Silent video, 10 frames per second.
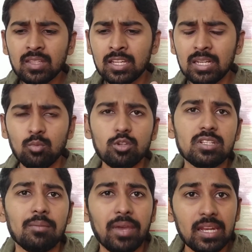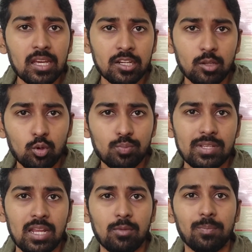இன்னும் ஒரு சில மைனாரிட்டி குரூப்ஸ்
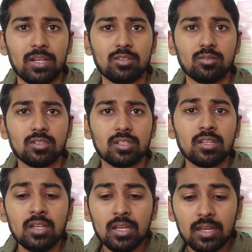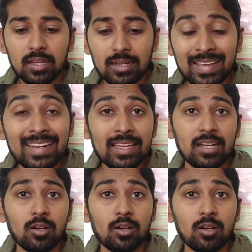எல்லாமே பார்த்து வந்துட்டு நிறைய